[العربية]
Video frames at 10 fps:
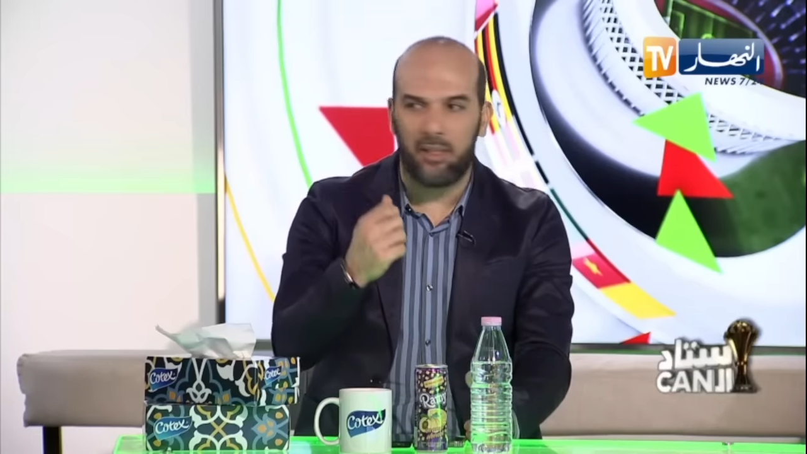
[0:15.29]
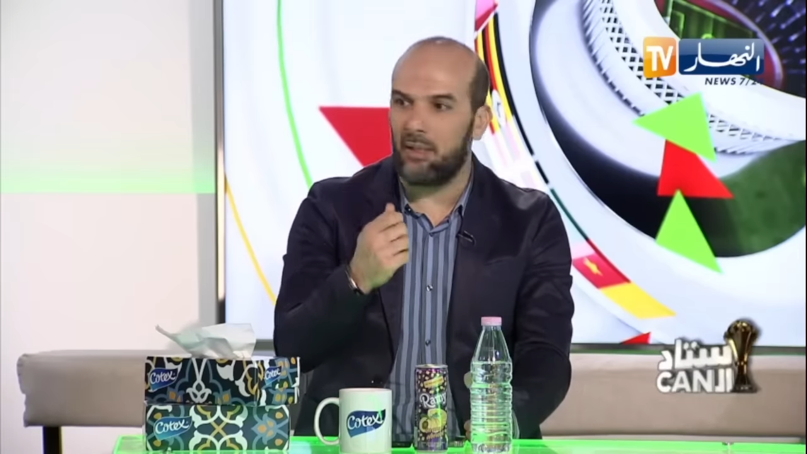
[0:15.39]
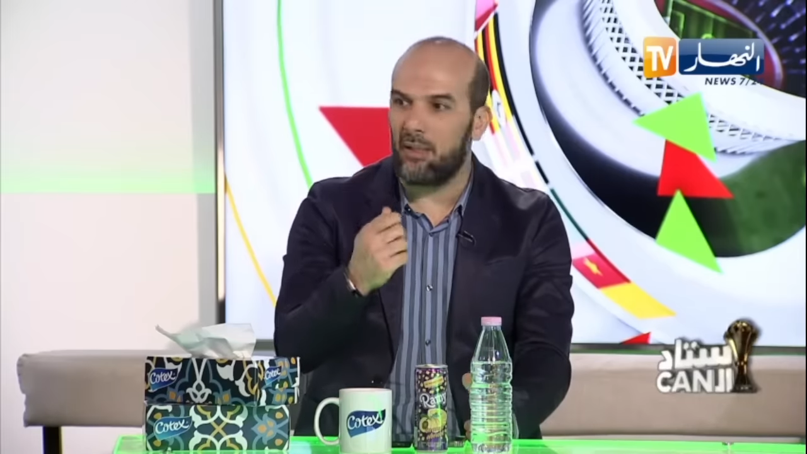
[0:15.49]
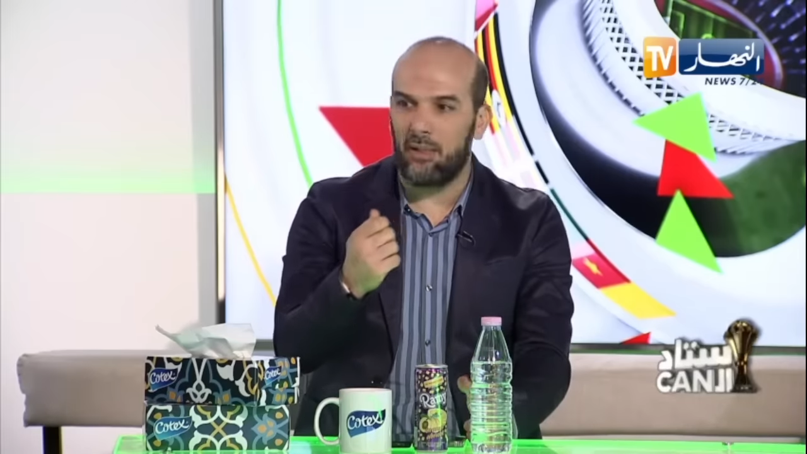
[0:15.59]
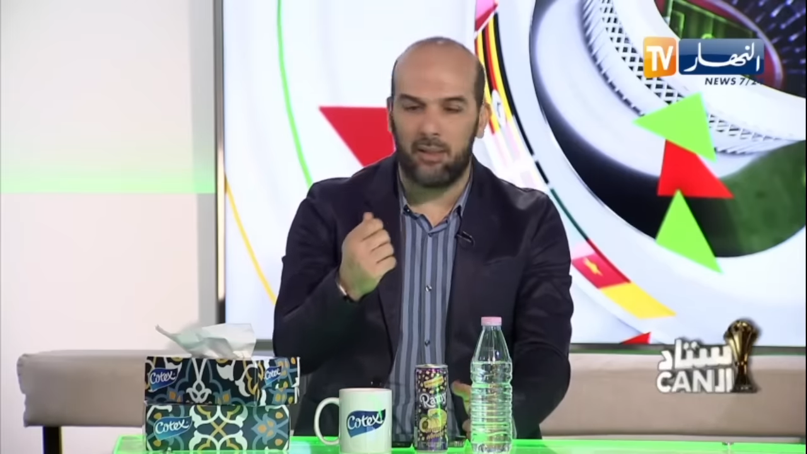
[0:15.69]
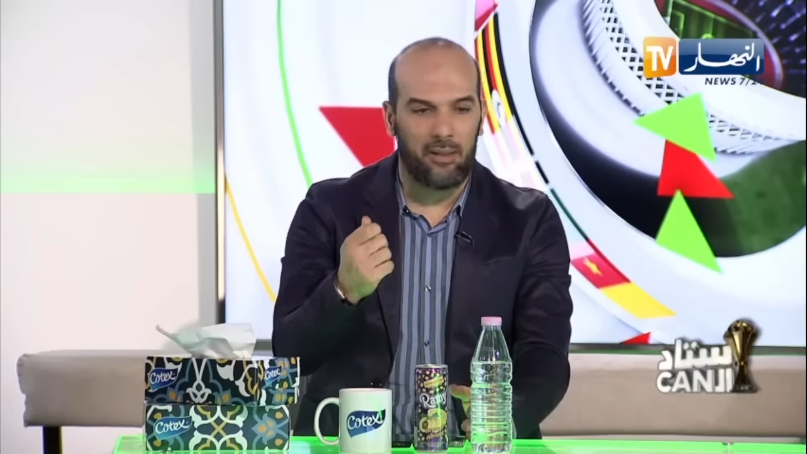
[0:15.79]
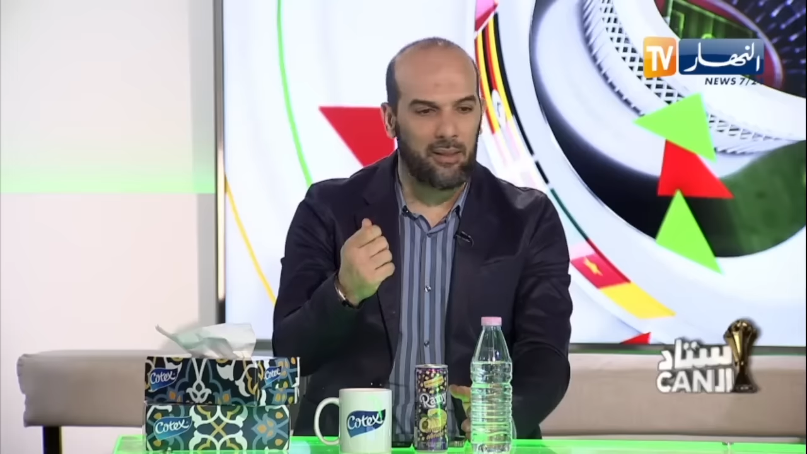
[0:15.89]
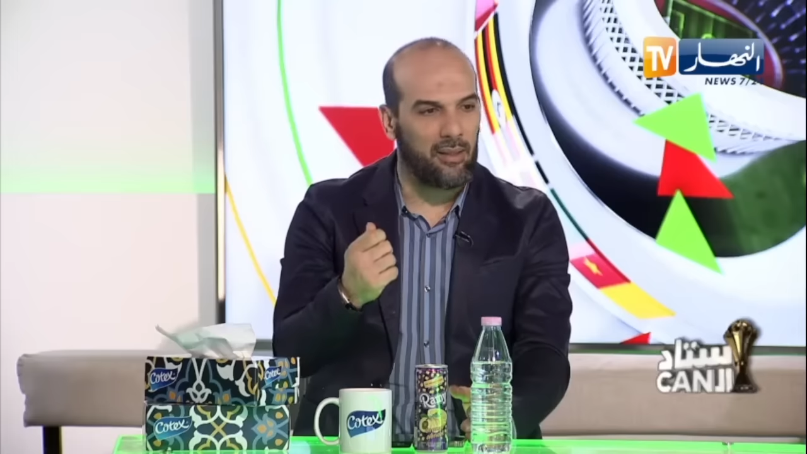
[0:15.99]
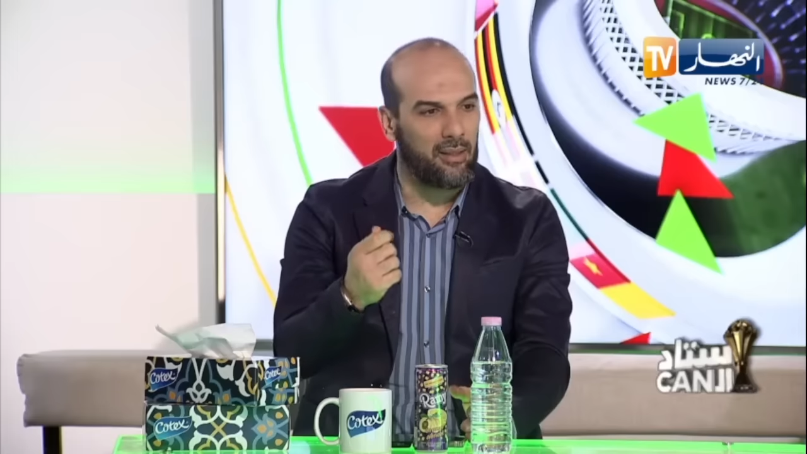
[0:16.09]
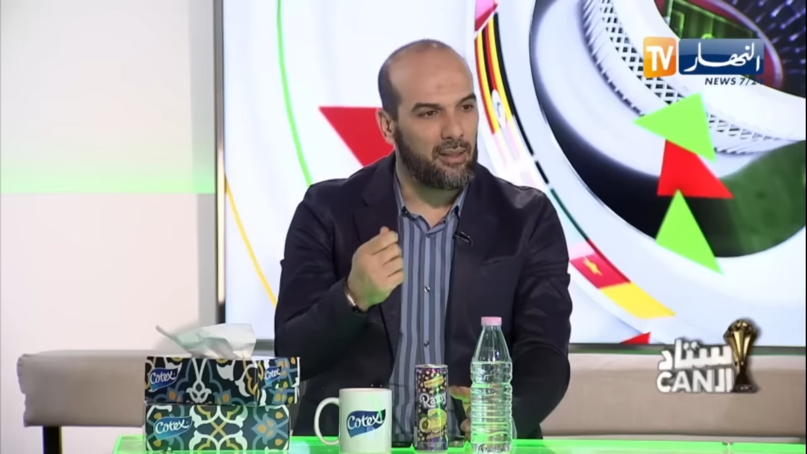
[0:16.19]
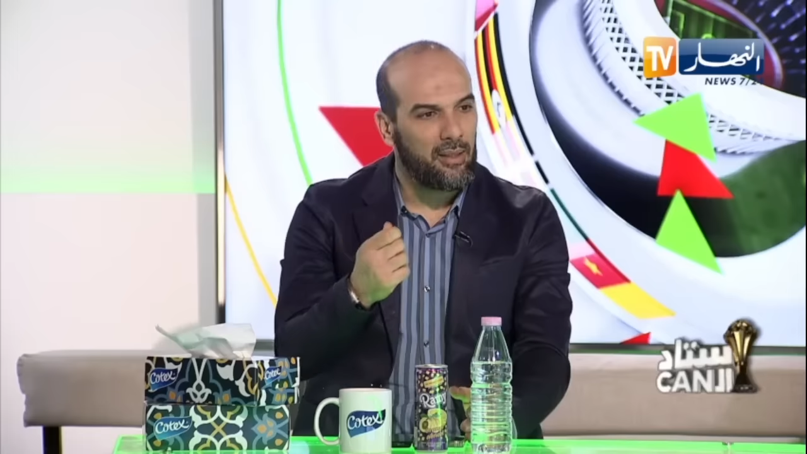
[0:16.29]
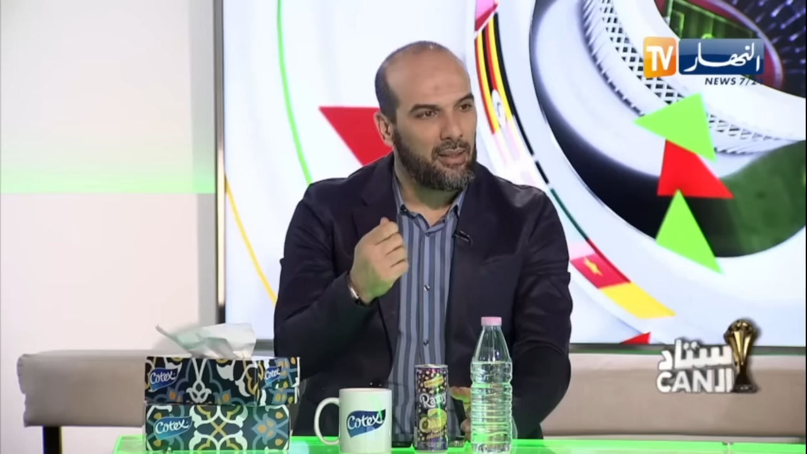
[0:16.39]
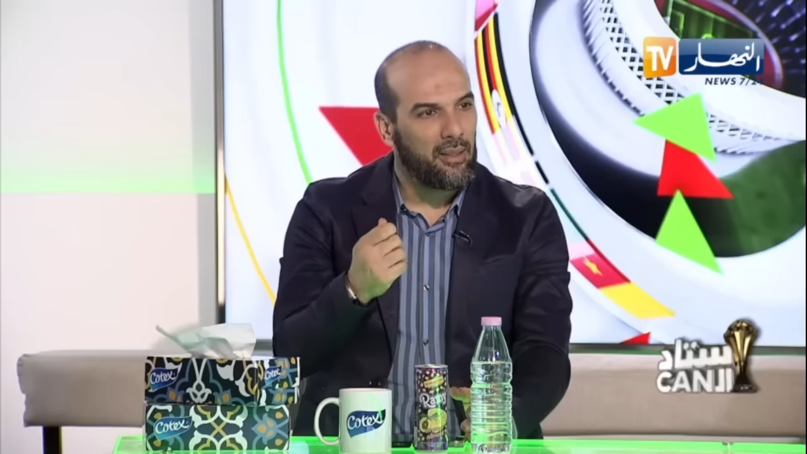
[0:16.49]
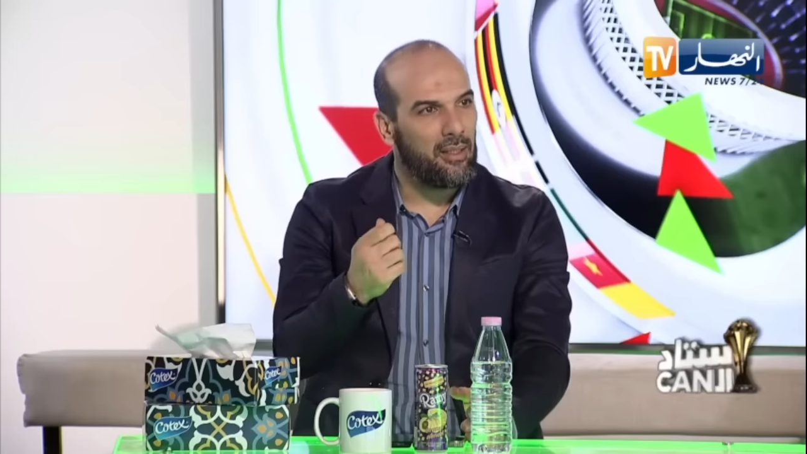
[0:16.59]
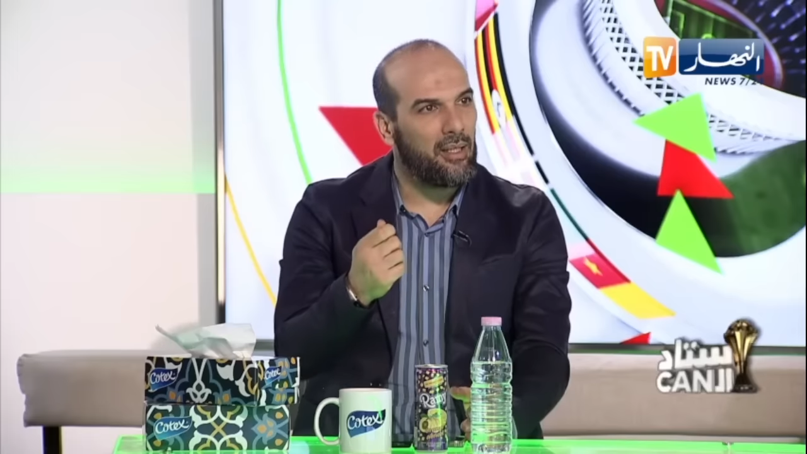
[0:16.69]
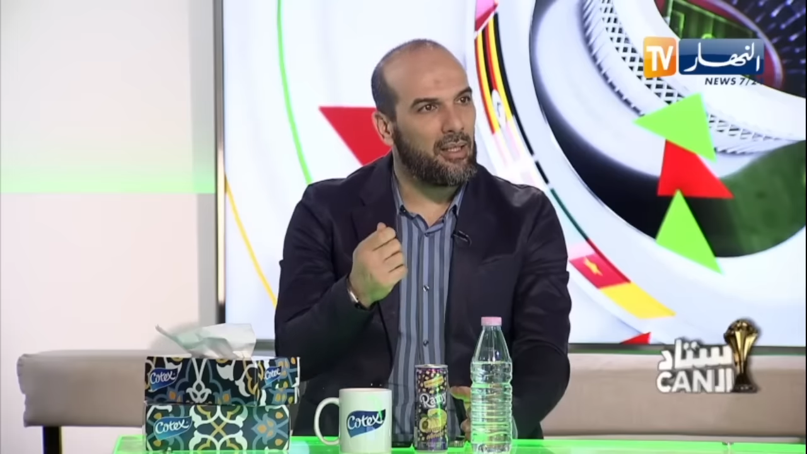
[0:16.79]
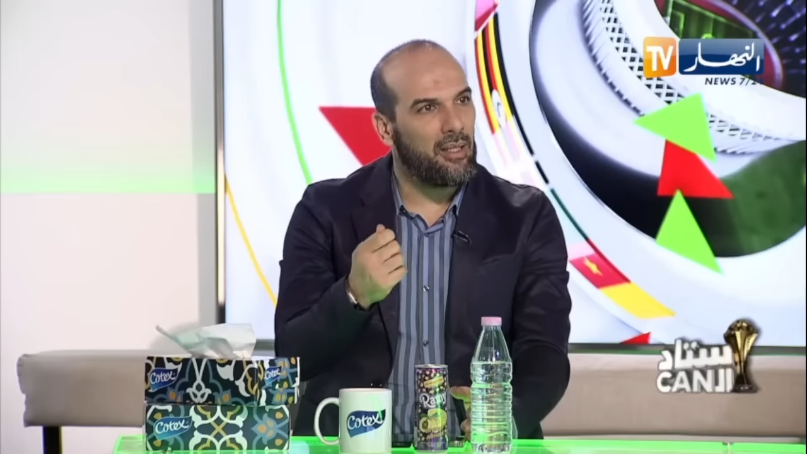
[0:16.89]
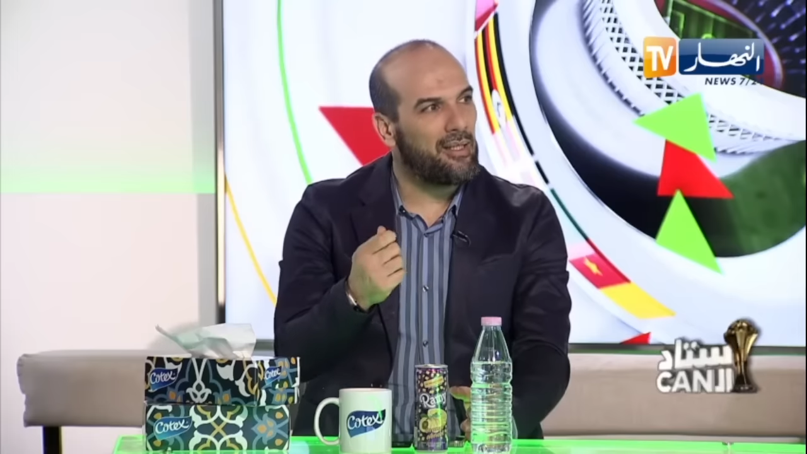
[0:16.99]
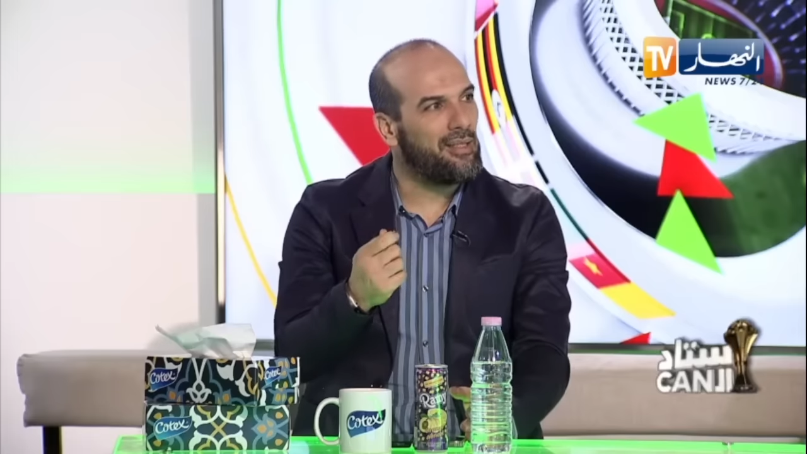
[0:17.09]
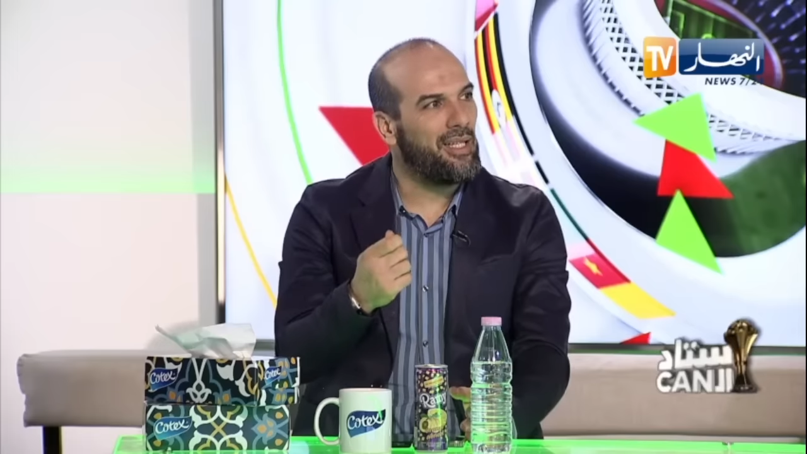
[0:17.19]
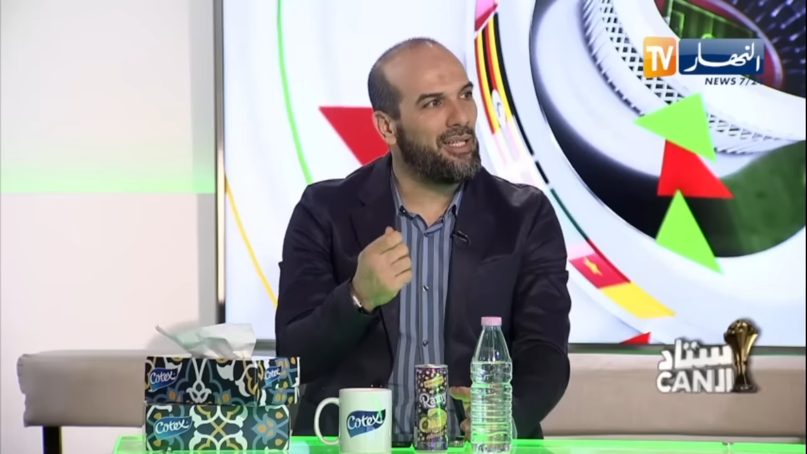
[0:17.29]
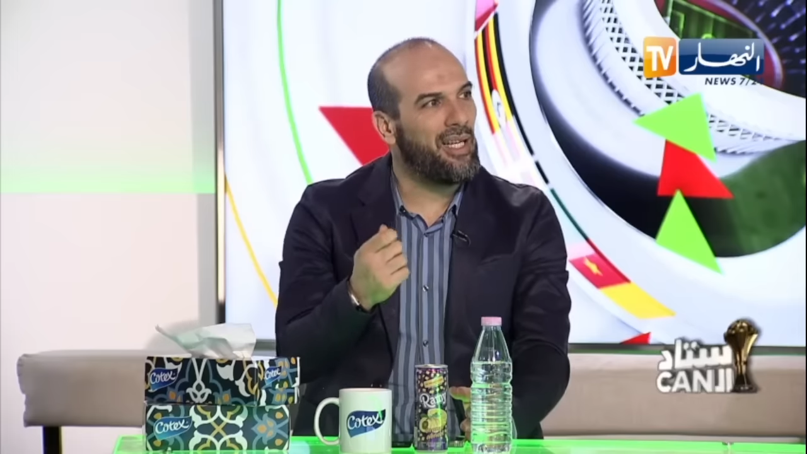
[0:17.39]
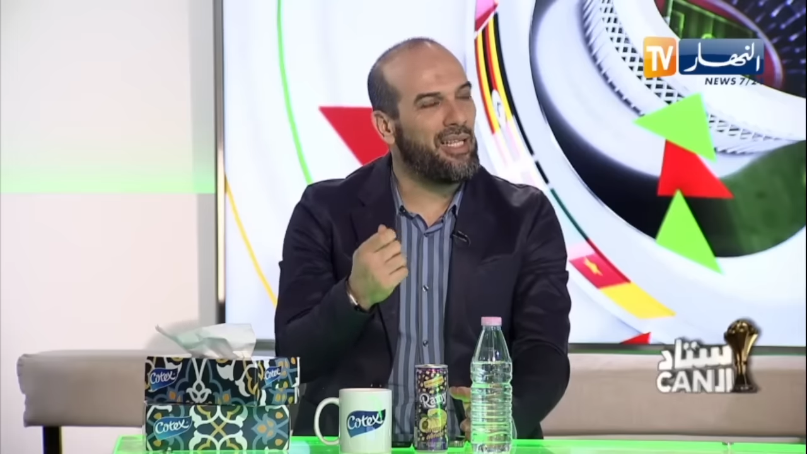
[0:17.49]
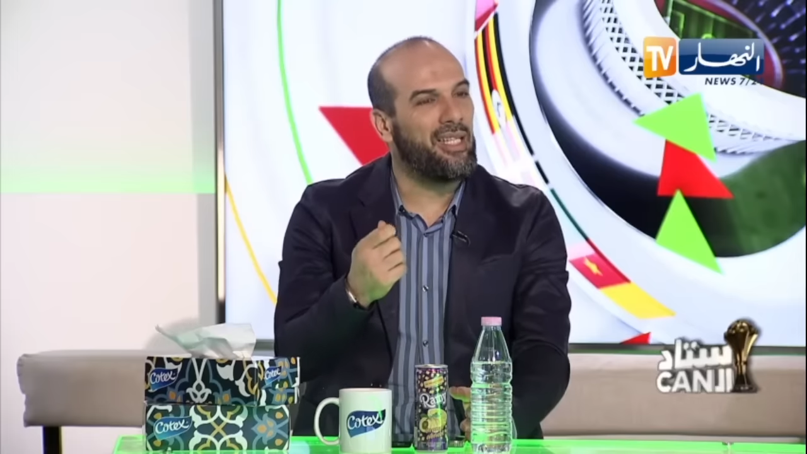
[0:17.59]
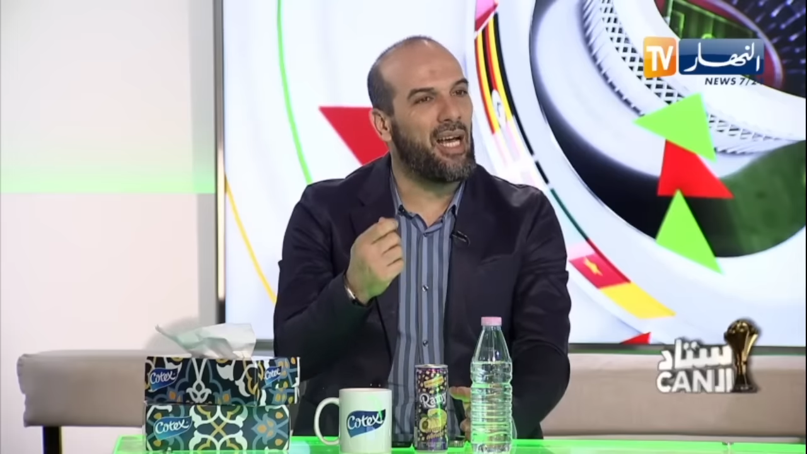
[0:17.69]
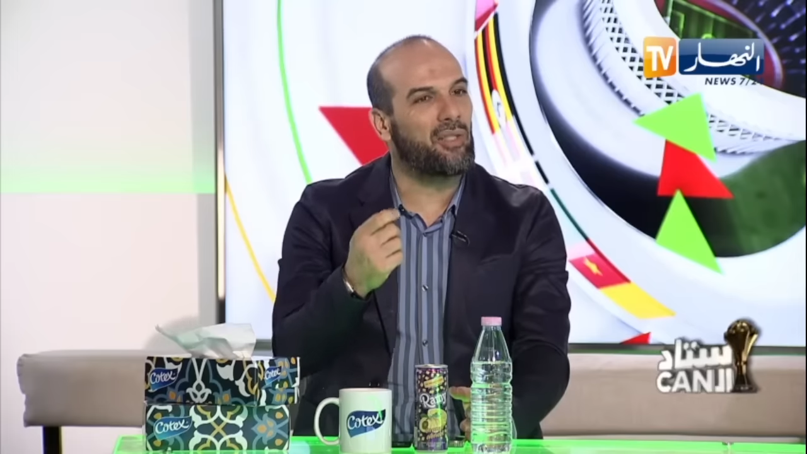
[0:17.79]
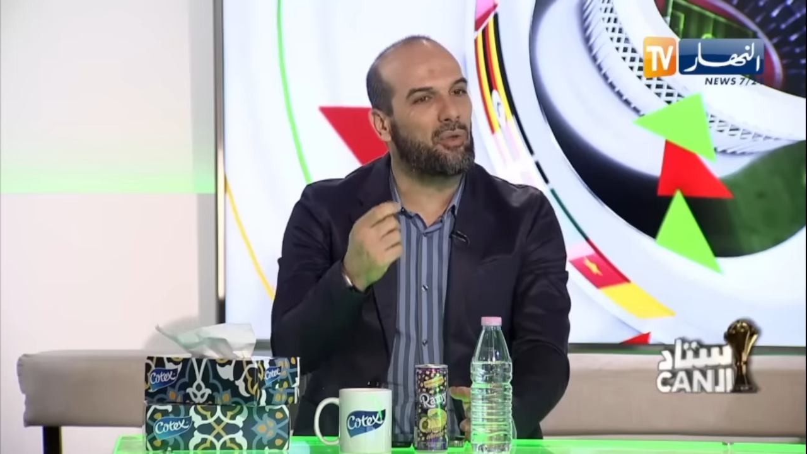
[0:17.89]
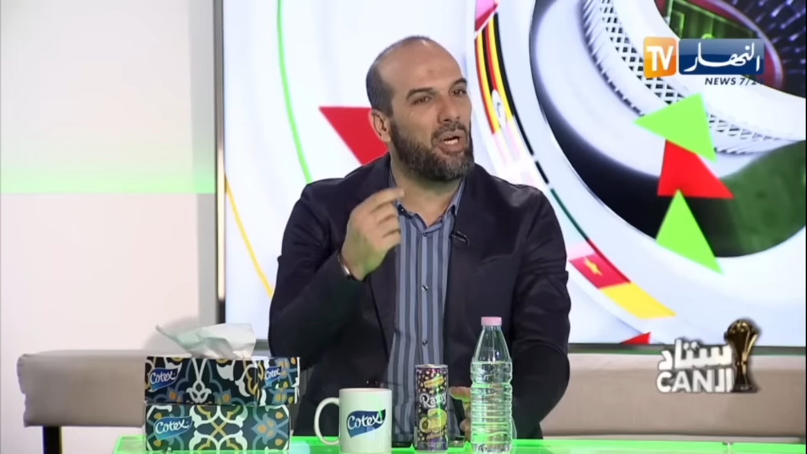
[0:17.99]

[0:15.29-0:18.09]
الانحياز